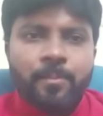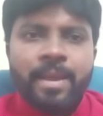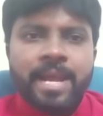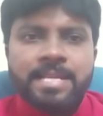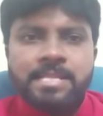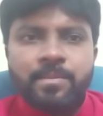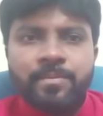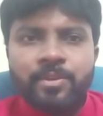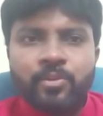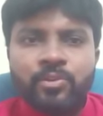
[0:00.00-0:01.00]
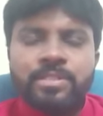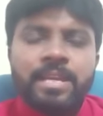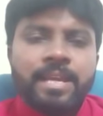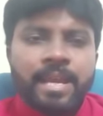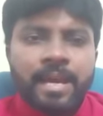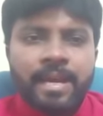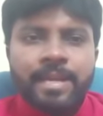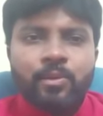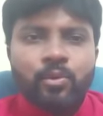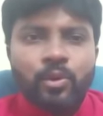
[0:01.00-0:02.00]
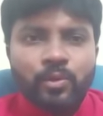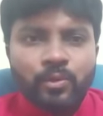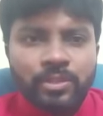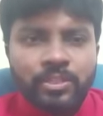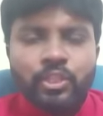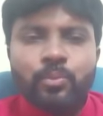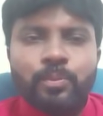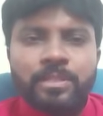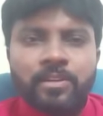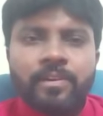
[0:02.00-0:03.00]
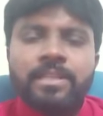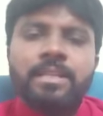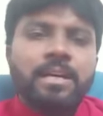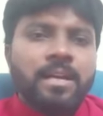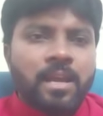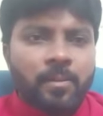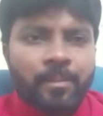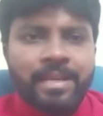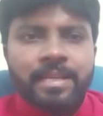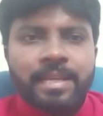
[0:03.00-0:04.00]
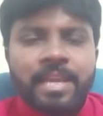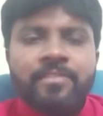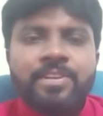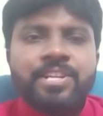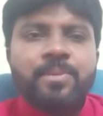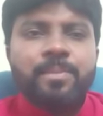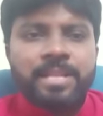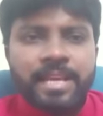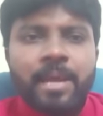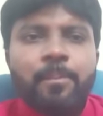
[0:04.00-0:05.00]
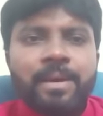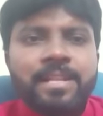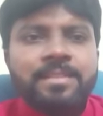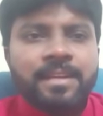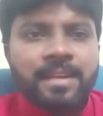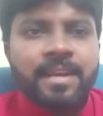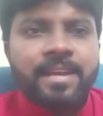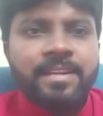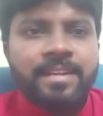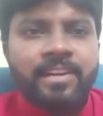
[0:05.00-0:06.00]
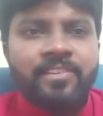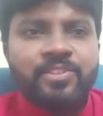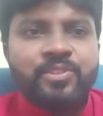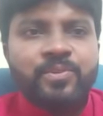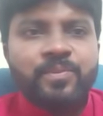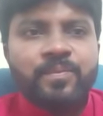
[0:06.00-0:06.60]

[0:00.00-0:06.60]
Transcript: మ్యాక్సిమం ఈరోజే హైకోర్టు తీర్పు తర్వాత మనకు ఏ విషయం మీదైనా మరింత క్లారిటీ రావచ్చు